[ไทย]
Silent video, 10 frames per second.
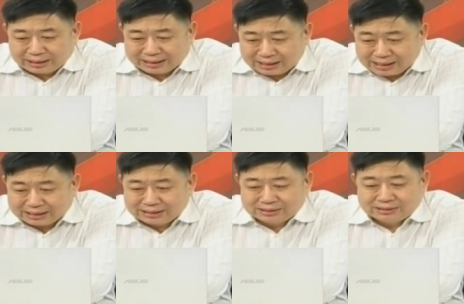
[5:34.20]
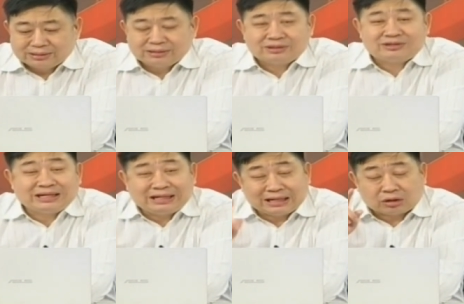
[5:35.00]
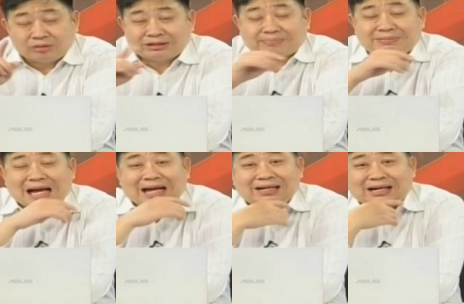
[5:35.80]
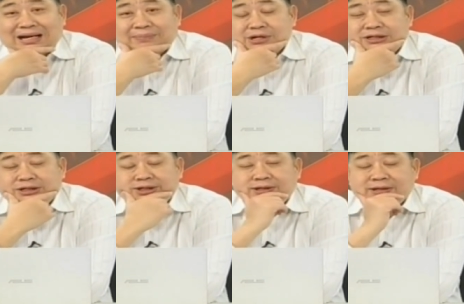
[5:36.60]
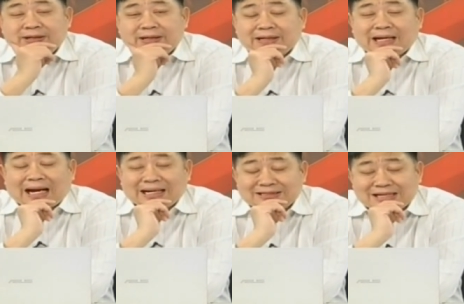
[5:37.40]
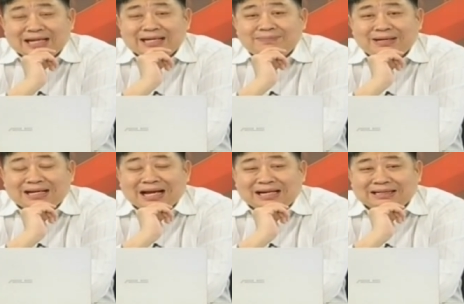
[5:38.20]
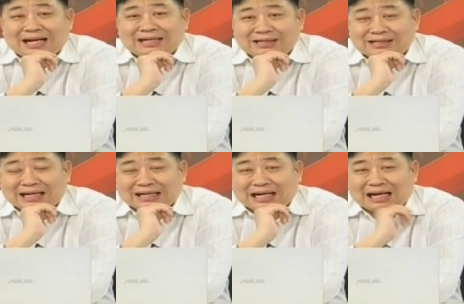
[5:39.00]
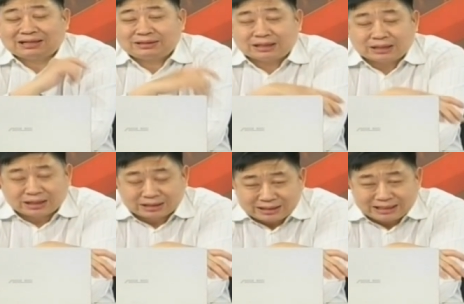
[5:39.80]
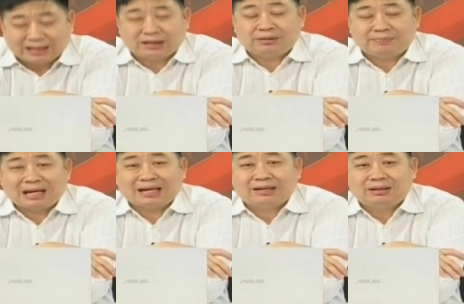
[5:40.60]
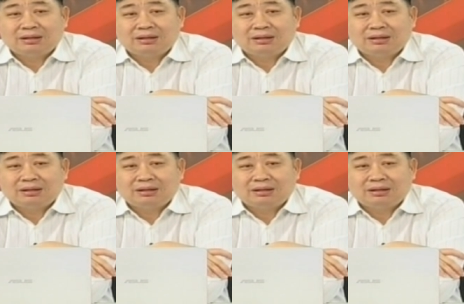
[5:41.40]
อีกเรื่องหนึ่งสิ่งที่จะต้องจับตาเนี่ยนะครับก็คือการใช้มาตรการการเงินการคลังจะเกิดขึ้นอีกหรือไม่